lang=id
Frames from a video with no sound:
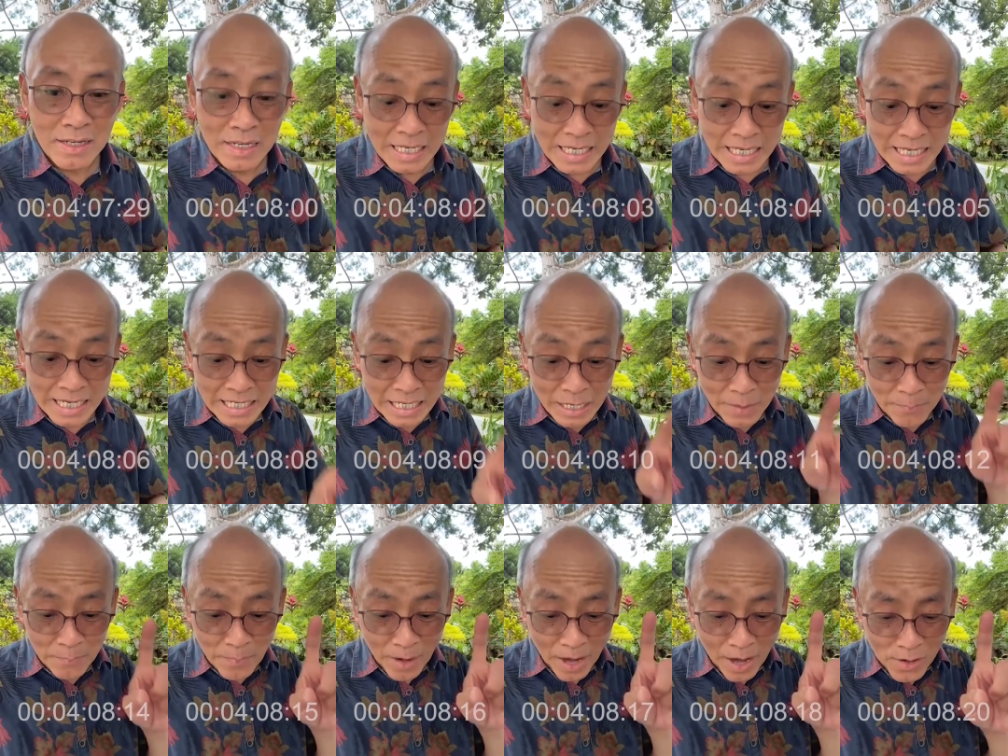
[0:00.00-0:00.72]

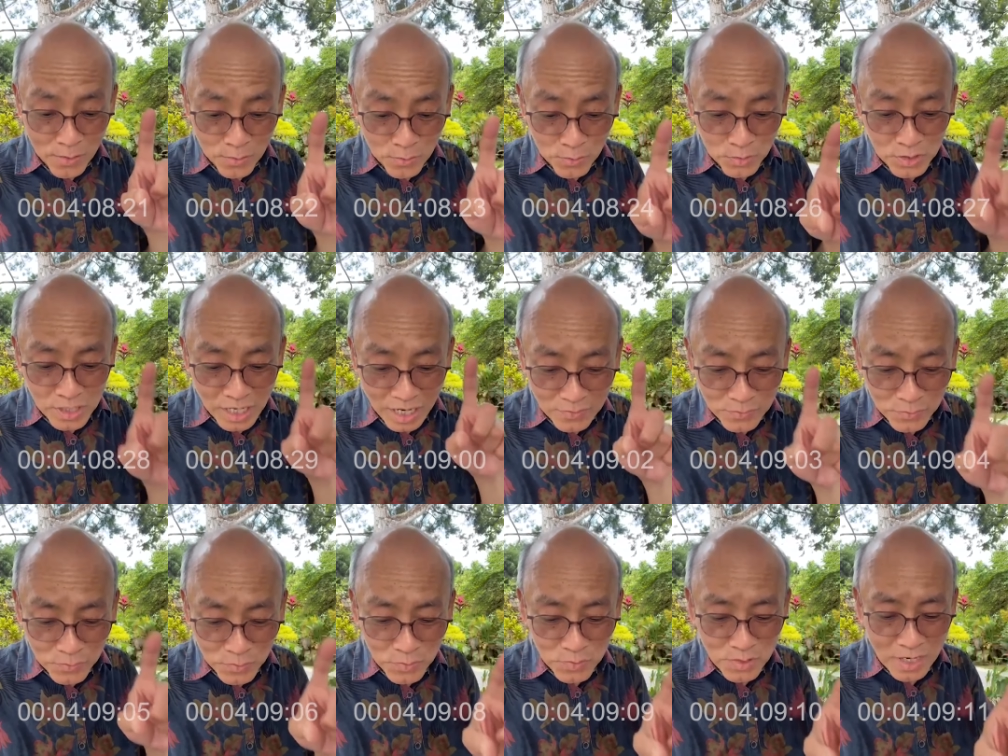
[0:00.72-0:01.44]
Ini baru
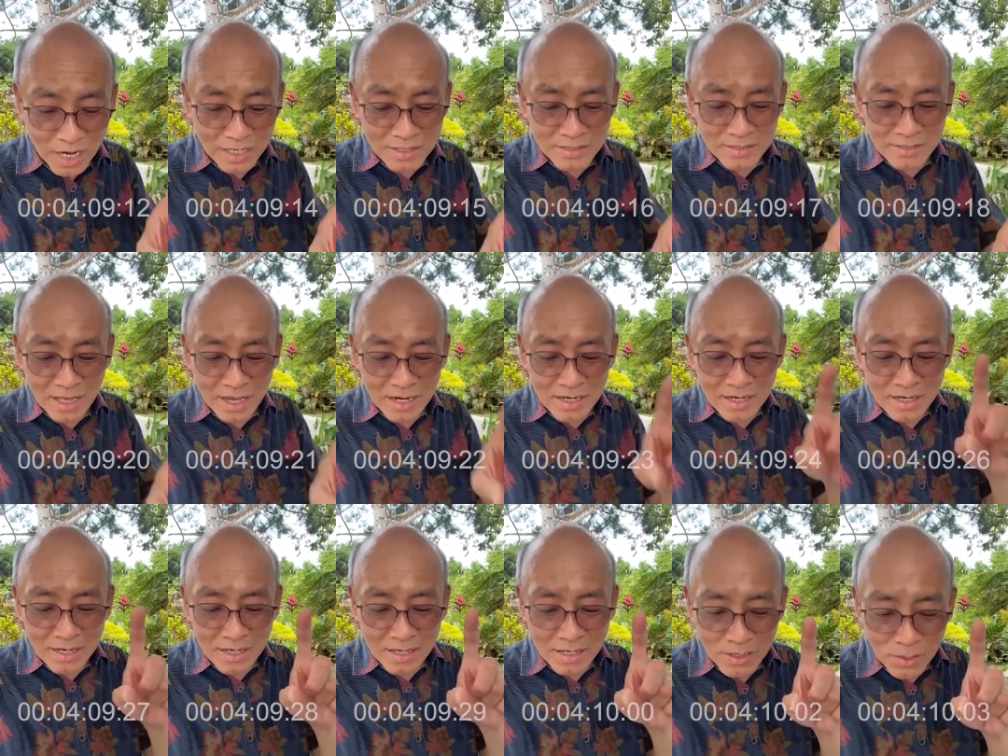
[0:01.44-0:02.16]
satu
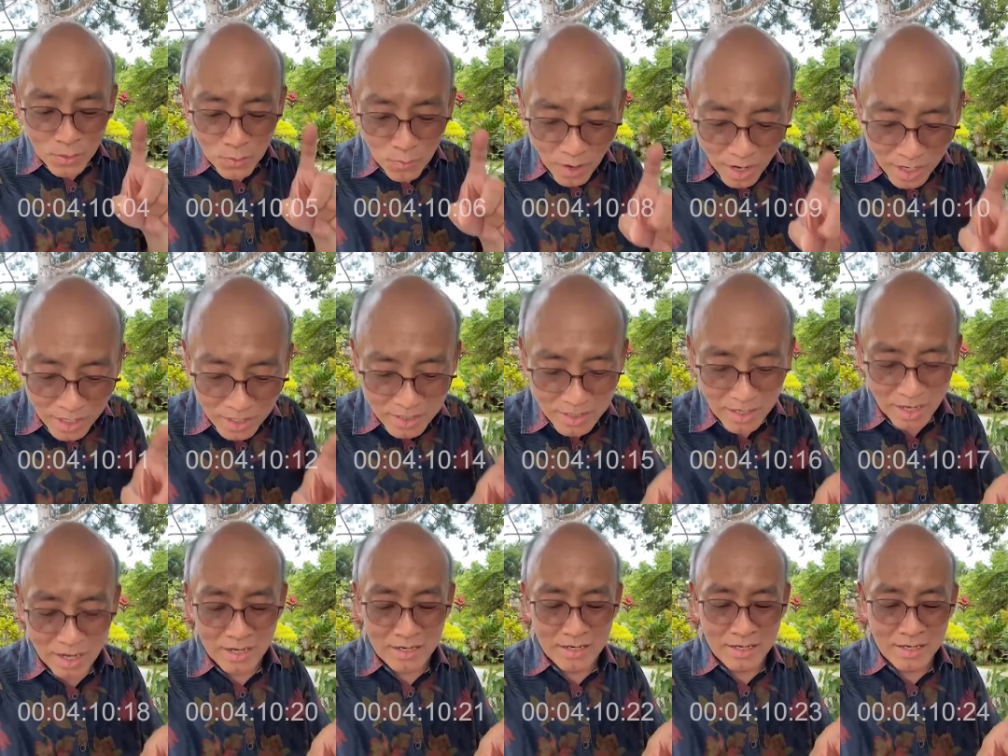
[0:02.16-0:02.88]
kata
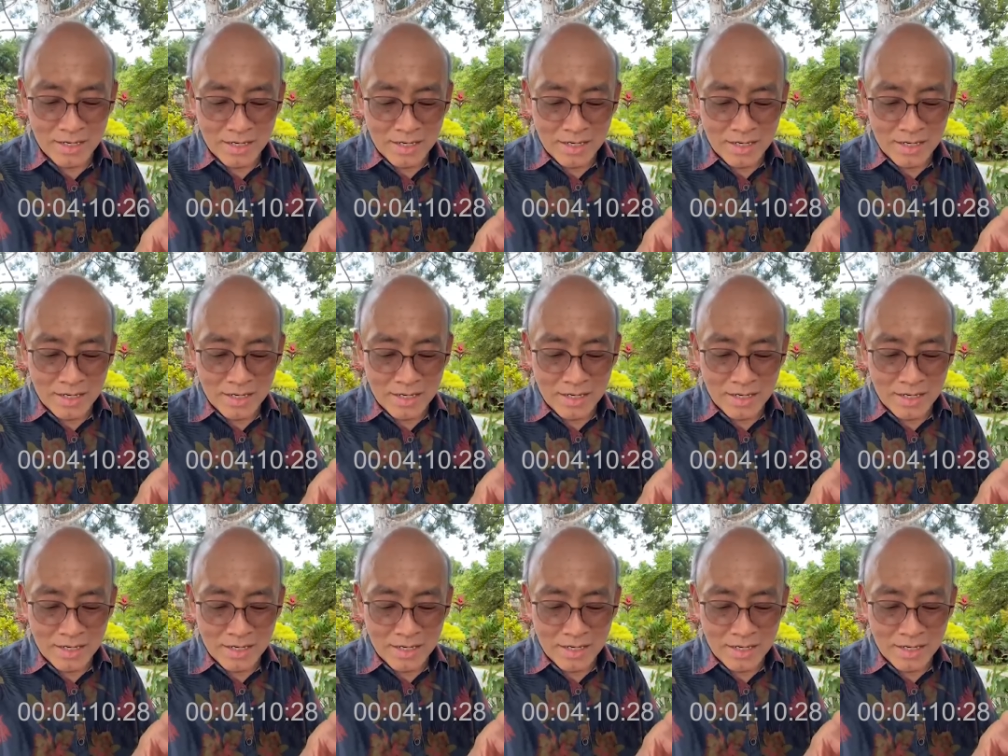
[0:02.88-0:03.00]
keluarga.